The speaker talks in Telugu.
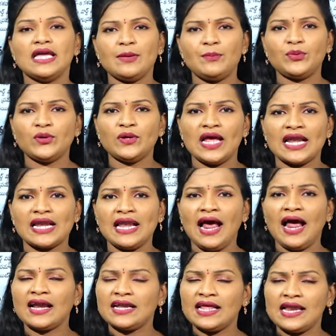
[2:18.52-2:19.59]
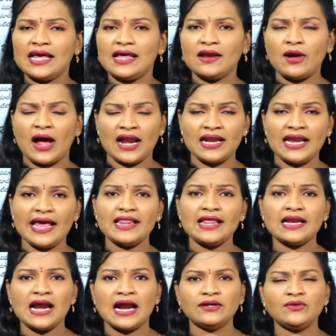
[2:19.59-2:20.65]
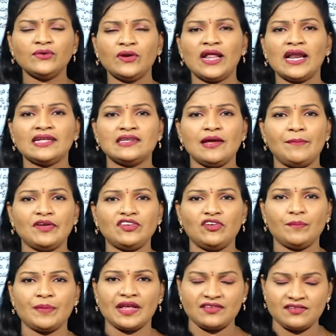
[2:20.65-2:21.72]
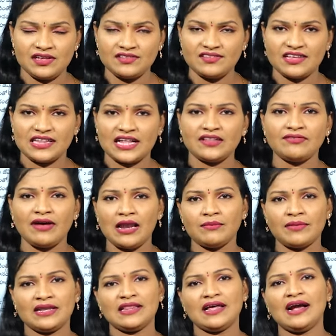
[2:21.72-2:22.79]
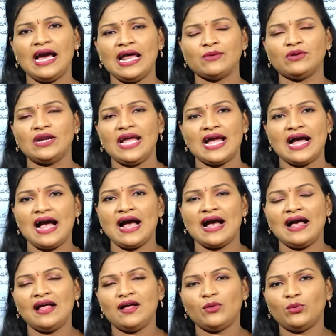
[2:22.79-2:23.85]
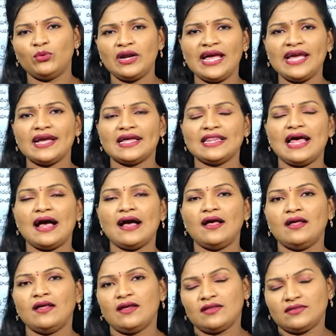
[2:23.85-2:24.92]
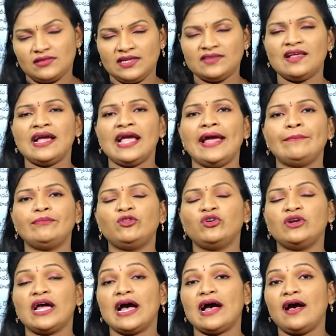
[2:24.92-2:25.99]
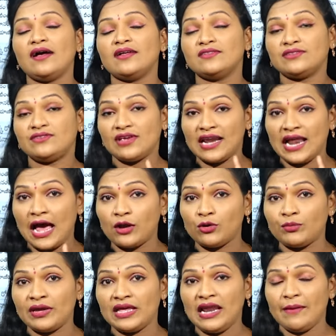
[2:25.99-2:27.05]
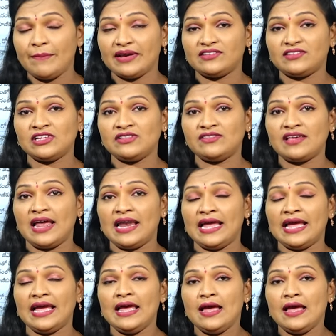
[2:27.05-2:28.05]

ఇప్పుడు ఎట్లా అంటలేరు అనలేదని అంటున్నారని చెప్పేసి ప్రశ్నించే తత్వాలు మన దగ్గర ఉన్నాయా ఉండయి కదా నిజంగా చెప్తున్నా జనాలు మీరే ప్రశ్నించాలి